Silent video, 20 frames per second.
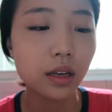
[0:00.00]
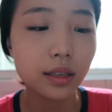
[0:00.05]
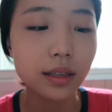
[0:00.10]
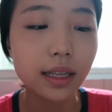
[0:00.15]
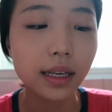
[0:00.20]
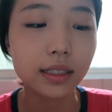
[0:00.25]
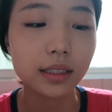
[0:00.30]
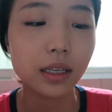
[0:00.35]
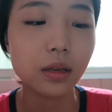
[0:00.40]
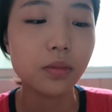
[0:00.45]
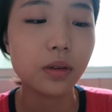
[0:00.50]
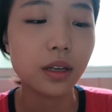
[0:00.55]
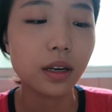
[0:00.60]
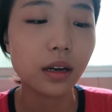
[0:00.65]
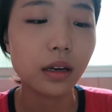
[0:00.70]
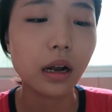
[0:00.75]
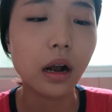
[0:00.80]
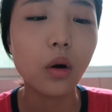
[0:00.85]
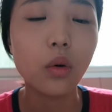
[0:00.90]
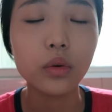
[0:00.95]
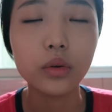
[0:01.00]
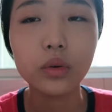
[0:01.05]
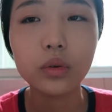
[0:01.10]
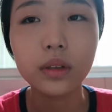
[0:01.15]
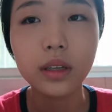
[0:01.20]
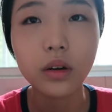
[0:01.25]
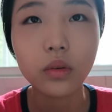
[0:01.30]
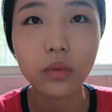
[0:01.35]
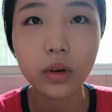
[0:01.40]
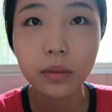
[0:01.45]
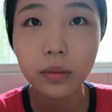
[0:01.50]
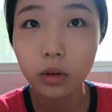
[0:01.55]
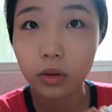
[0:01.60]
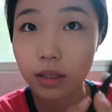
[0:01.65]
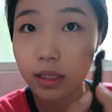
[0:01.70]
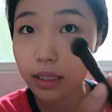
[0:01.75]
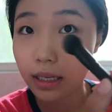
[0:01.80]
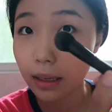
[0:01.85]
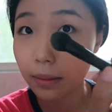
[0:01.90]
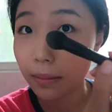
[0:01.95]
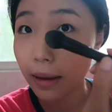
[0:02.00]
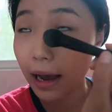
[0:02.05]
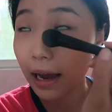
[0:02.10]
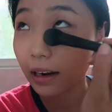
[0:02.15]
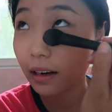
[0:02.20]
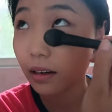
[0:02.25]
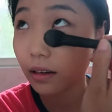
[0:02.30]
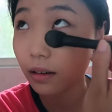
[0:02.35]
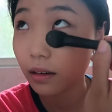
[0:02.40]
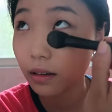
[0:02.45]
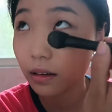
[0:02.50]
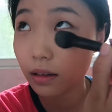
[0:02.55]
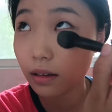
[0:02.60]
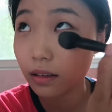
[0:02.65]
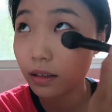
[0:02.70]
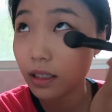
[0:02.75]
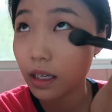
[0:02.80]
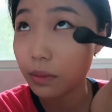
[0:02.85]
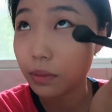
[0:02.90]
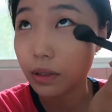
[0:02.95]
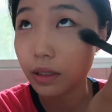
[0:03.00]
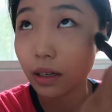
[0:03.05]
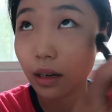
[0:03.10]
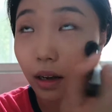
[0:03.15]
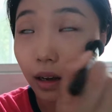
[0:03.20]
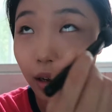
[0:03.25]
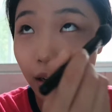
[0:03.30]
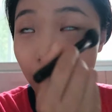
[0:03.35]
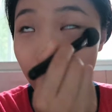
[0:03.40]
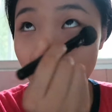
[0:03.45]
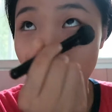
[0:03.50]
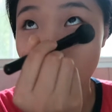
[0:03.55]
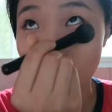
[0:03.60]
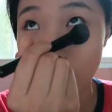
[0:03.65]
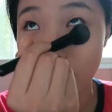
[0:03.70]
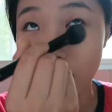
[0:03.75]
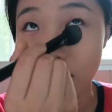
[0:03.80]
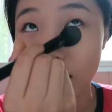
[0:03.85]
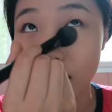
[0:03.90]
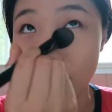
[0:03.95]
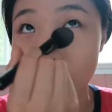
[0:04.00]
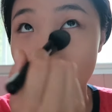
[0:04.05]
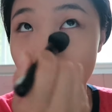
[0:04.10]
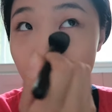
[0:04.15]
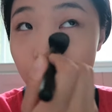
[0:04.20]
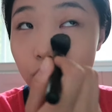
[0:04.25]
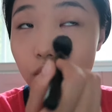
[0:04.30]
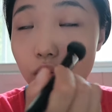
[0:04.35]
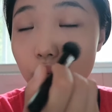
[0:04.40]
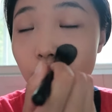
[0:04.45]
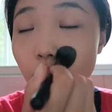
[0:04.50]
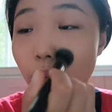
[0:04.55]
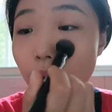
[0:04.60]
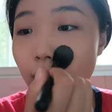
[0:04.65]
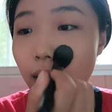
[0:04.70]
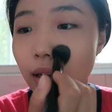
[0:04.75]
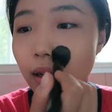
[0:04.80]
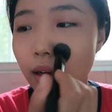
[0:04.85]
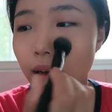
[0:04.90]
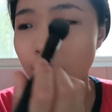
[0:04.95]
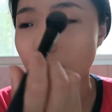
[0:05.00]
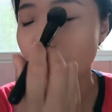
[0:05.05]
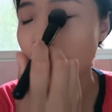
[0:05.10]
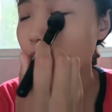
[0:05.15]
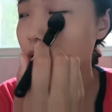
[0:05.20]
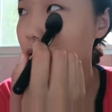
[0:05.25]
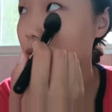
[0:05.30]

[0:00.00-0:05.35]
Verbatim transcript: 那个铁皮了，然后我用那个 Rimmel Stay Matte 铁皮了，就用完了。还有